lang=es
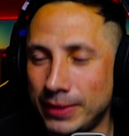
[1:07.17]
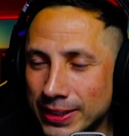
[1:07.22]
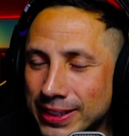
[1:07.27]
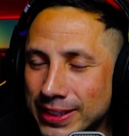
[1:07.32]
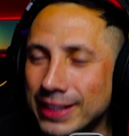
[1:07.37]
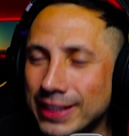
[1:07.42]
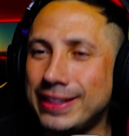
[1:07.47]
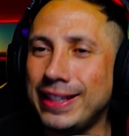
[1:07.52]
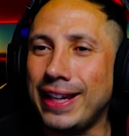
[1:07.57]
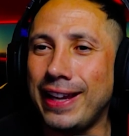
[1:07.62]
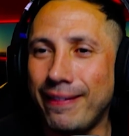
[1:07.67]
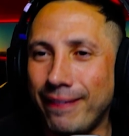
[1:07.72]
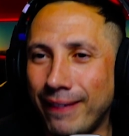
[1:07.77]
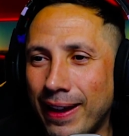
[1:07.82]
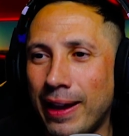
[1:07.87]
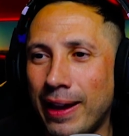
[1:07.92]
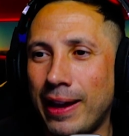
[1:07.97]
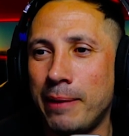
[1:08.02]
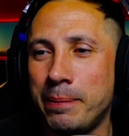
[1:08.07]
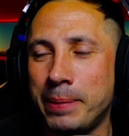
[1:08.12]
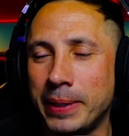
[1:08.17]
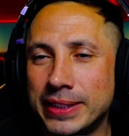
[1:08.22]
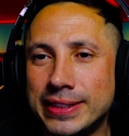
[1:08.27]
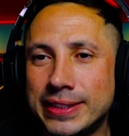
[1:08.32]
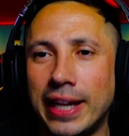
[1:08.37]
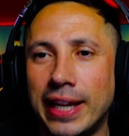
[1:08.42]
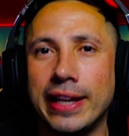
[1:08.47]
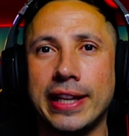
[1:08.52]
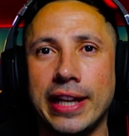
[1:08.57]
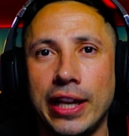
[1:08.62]
Se tiende a
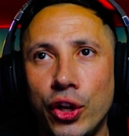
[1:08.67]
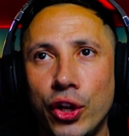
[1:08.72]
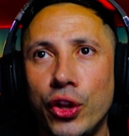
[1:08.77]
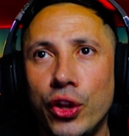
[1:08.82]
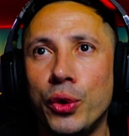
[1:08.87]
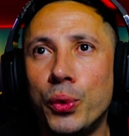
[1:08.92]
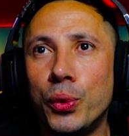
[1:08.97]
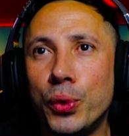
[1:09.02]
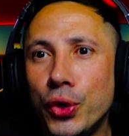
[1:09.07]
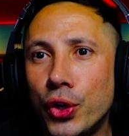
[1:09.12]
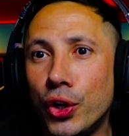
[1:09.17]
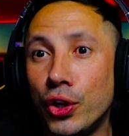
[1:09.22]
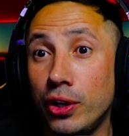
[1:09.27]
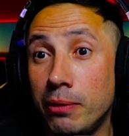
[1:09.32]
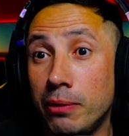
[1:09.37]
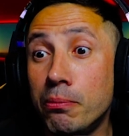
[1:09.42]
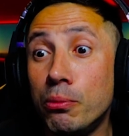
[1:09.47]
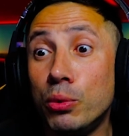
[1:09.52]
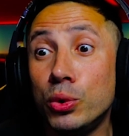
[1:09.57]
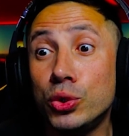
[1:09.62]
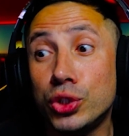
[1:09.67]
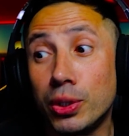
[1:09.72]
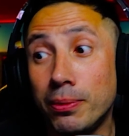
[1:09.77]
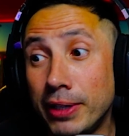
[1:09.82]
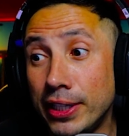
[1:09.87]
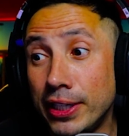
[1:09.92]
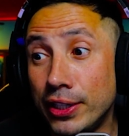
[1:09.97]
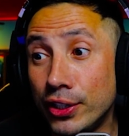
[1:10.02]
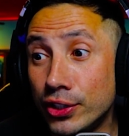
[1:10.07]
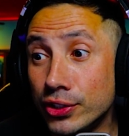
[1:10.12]
pensar que lo de uno es mucho
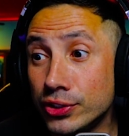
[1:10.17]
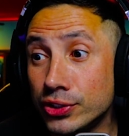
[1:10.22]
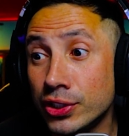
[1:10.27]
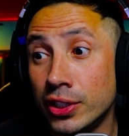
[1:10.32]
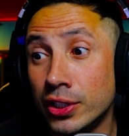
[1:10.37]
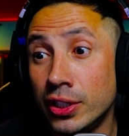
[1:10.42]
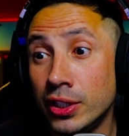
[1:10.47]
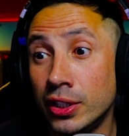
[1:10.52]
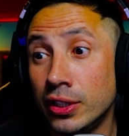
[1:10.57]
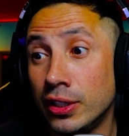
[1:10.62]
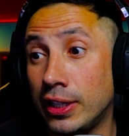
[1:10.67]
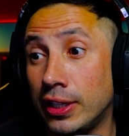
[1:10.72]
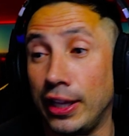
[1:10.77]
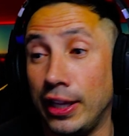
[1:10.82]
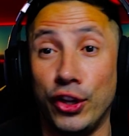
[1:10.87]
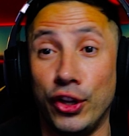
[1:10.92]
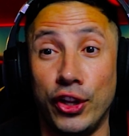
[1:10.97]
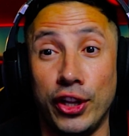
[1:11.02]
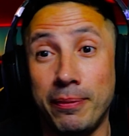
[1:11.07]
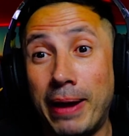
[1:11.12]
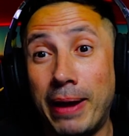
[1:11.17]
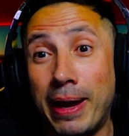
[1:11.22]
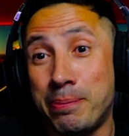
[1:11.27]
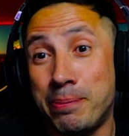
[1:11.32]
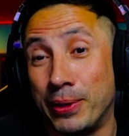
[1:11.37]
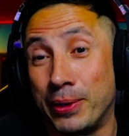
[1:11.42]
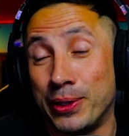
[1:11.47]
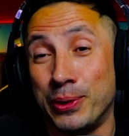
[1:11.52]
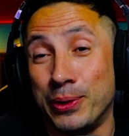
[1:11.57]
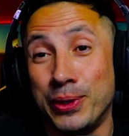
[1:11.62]
menos que lo demás,
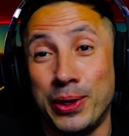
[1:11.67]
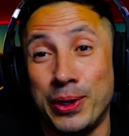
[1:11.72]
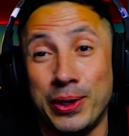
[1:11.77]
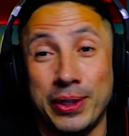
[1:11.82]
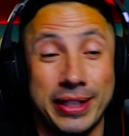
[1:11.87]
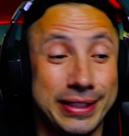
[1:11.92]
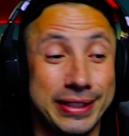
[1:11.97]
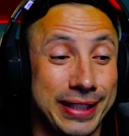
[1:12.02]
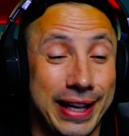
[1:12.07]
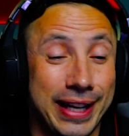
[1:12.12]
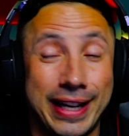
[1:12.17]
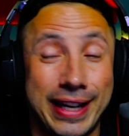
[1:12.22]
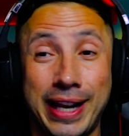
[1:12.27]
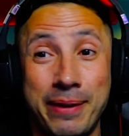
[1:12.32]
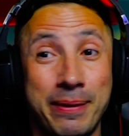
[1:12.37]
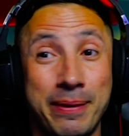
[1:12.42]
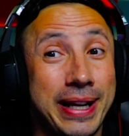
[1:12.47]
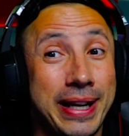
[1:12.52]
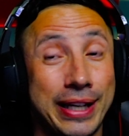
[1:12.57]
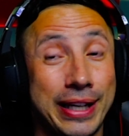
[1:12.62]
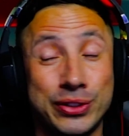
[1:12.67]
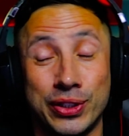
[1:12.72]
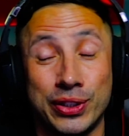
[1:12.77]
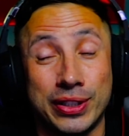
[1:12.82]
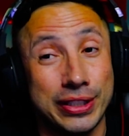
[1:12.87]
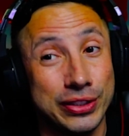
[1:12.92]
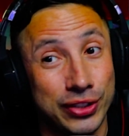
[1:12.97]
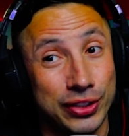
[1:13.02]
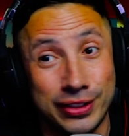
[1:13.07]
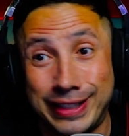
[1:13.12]
porque uno en este canal ve casos
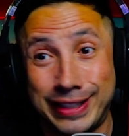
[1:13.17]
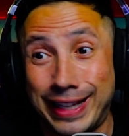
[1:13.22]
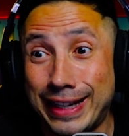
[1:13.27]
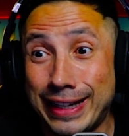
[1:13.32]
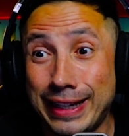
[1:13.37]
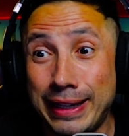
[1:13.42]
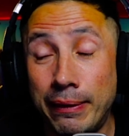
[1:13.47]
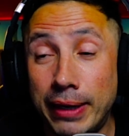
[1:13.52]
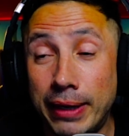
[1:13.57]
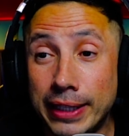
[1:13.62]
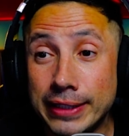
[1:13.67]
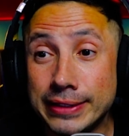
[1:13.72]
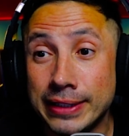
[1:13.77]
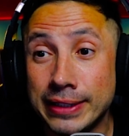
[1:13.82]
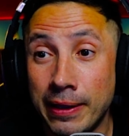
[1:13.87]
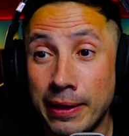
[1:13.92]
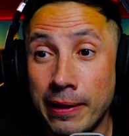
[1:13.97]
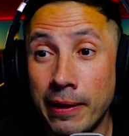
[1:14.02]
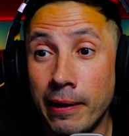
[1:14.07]
que son terribles,